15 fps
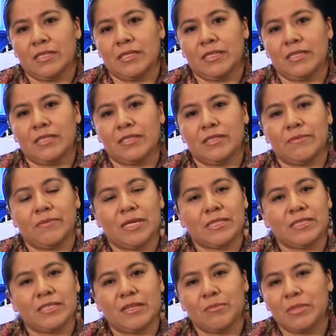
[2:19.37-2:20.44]
Eh,
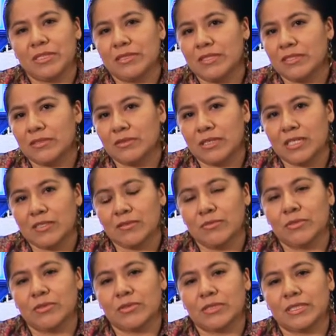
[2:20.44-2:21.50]
básicamente son
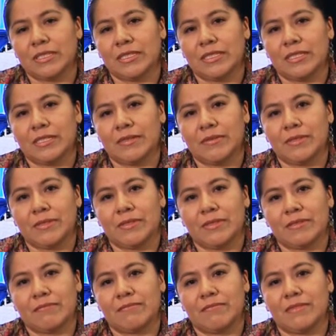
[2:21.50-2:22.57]
alumnos que
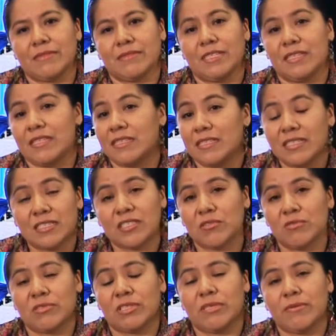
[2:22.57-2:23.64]
se dedican
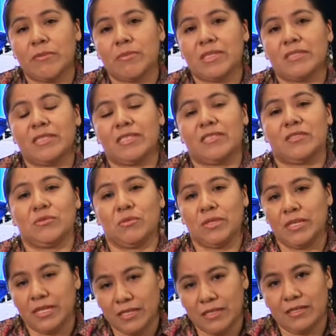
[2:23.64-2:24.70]
exclusivamente a
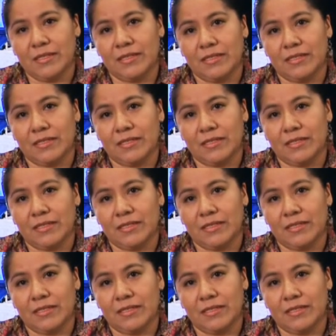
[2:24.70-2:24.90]
estudiar